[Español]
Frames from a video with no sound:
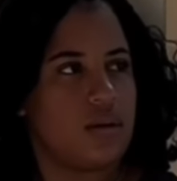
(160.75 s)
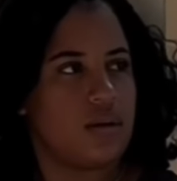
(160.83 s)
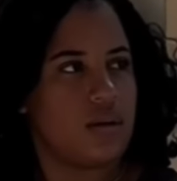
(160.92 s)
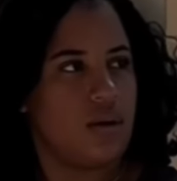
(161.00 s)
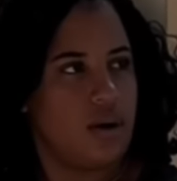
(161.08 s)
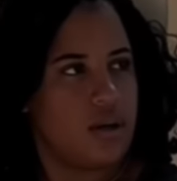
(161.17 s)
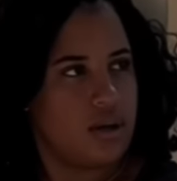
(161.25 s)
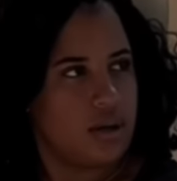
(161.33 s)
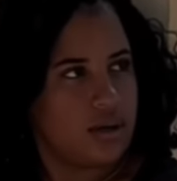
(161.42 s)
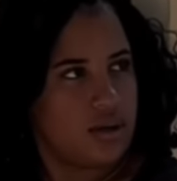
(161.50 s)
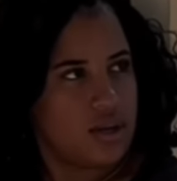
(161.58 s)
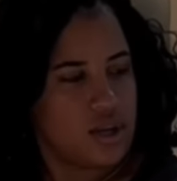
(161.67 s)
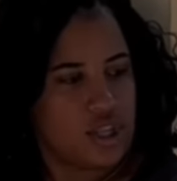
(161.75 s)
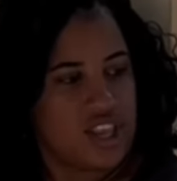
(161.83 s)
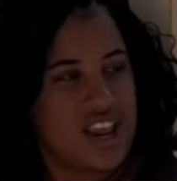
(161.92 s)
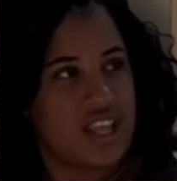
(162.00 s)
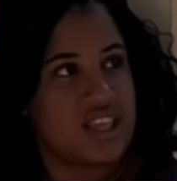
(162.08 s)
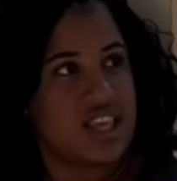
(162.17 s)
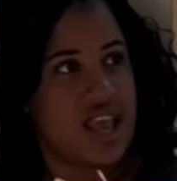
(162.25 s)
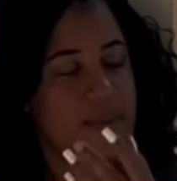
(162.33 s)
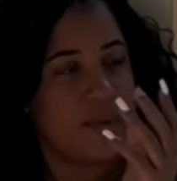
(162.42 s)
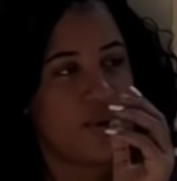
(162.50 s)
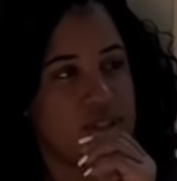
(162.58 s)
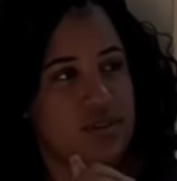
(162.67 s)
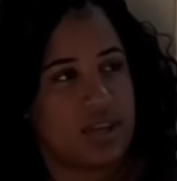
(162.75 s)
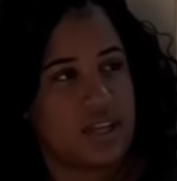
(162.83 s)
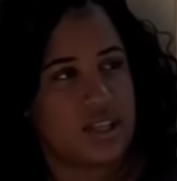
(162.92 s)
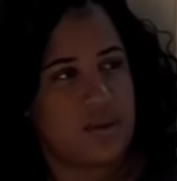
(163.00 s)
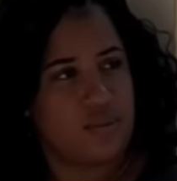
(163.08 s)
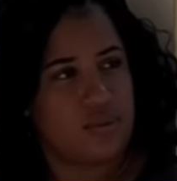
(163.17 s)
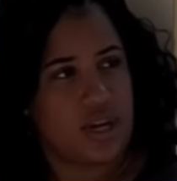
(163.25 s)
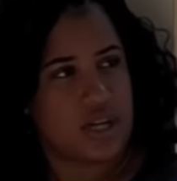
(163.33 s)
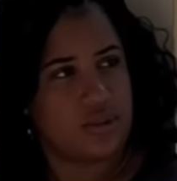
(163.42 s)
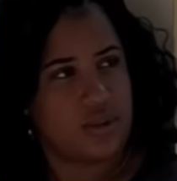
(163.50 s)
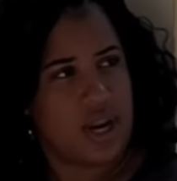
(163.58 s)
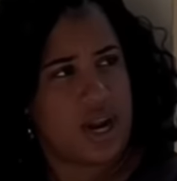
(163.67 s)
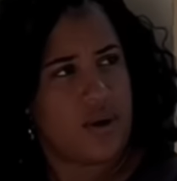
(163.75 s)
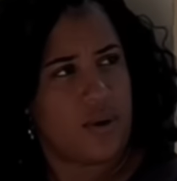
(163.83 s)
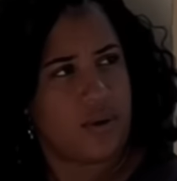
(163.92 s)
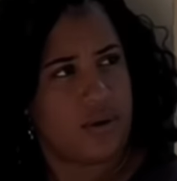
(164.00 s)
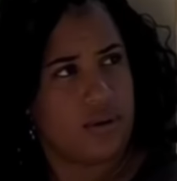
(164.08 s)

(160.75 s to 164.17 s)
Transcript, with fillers: Oye, yo tenía tiempo que no sabía de ti, muchacho. Tú eras loco.